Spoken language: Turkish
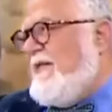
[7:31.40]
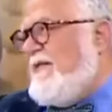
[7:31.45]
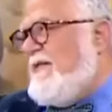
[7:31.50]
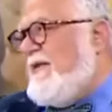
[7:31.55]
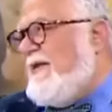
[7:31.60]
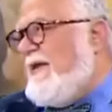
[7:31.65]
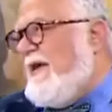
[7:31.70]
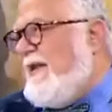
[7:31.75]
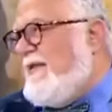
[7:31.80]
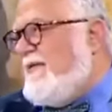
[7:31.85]

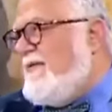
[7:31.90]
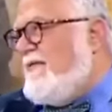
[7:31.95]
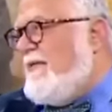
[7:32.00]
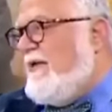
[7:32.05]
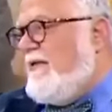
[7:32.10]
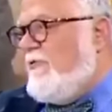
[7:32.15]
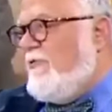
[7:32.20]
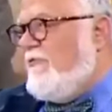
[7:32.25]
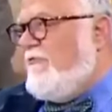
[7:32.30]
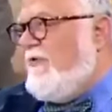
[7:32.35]
Efendi
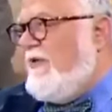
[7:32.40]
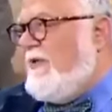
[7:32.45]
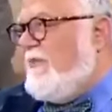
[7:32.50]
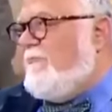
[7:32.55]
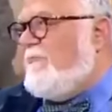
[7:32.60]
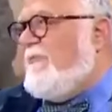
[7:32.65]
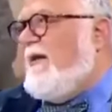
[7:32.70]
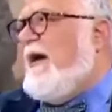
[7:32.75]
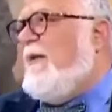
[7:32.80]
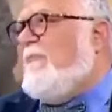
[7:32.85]
geldi de
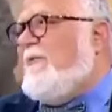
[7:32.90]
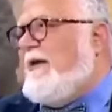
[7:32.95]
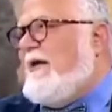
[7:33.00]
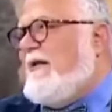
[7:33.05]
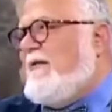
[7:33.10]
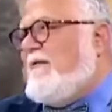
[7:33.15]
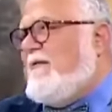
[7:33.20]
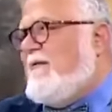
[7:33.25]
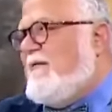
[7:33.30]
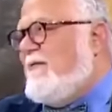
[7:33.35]
lütfedip
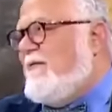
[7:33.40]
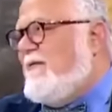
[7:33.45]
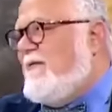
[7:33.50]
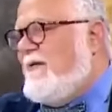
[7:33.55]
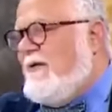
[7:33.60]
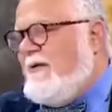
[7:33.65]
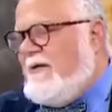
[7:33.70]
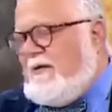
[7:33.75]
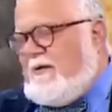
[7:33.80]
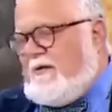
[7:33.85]
tamir
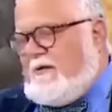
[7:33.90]
ettirdi.